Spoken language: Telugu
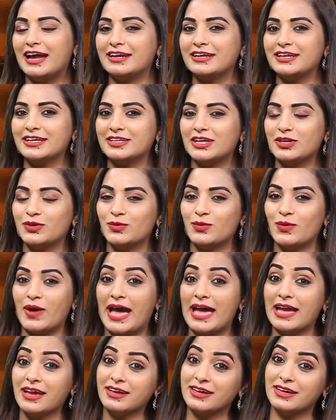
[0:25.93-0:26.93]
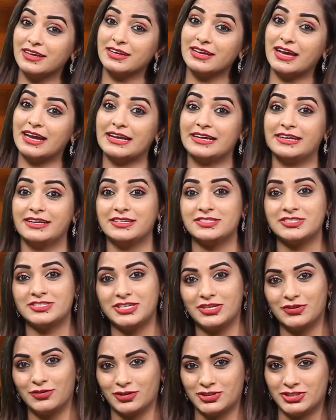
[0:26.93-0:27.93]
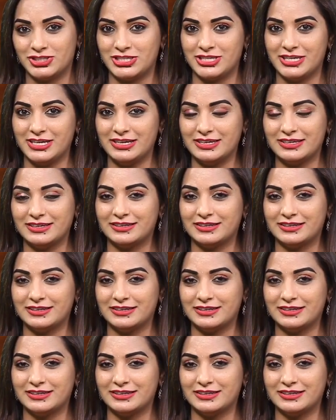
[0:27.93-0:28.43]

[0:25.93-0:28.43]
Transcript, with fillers: అంటే తను యాంకర్గా ఇండస్ట్రీకి వచ్చి